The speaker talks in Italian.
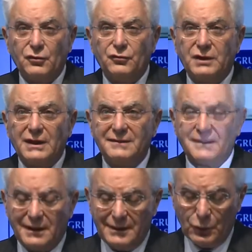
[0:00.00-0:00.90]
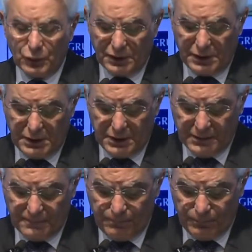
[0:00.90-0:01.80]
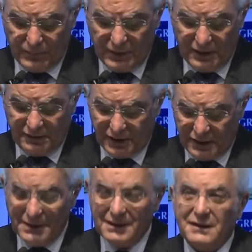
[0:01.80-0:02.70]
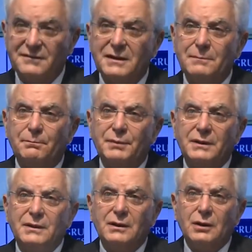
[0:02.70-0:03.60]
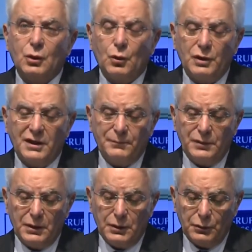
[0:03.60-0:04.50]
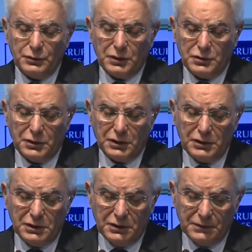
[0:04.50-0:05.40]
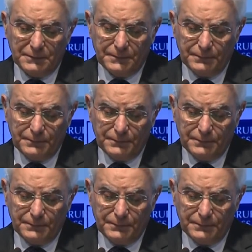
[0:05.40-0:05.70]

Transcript: sostanza alla democrazia, che si alimenta sempre con le aspirazioni dei cittadini.